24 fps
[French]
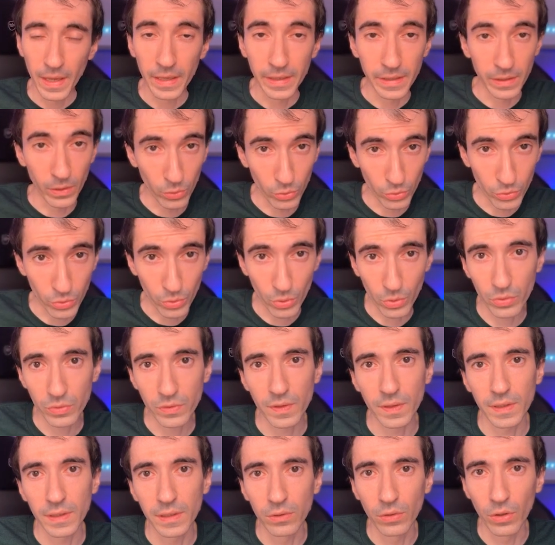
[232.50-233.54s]
Et en
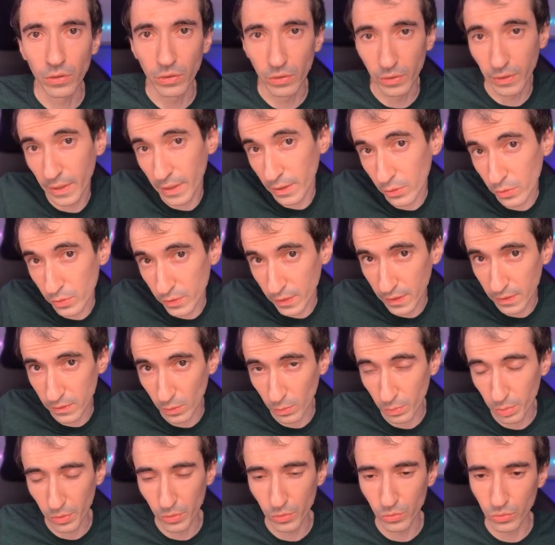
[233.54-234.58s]
l'occurrence, ils donnent quelques
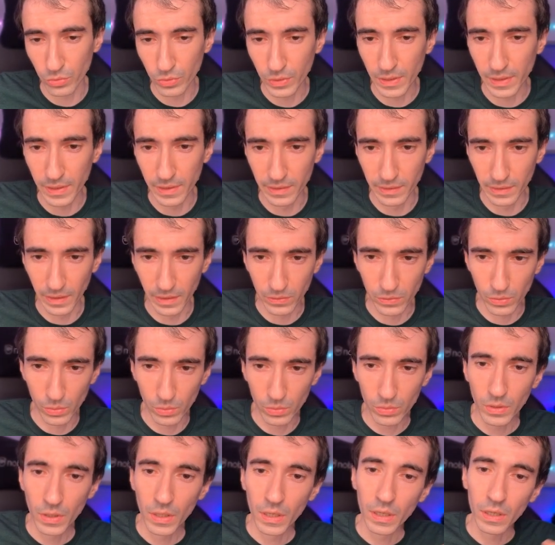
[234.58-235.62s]
exemples d'utilisation.